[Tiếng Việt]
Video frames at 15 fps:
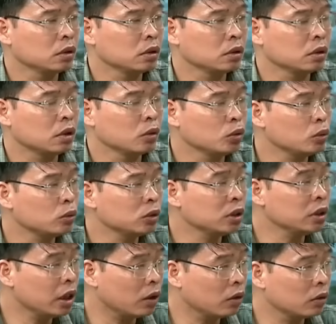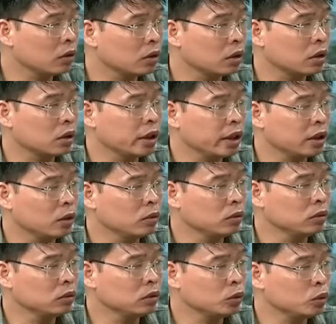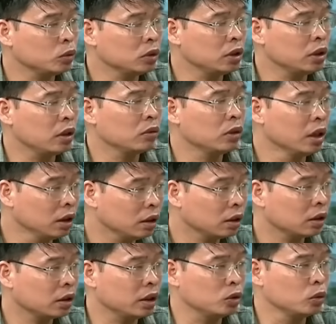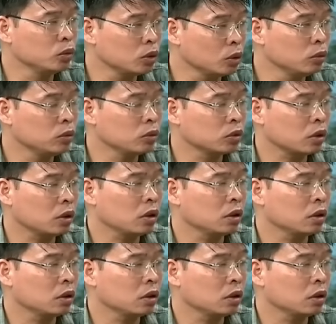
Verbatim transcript: cấu trúc dữ liệu uh, hệ thống cấu trúc dữ liệu lớn để dùng chung cho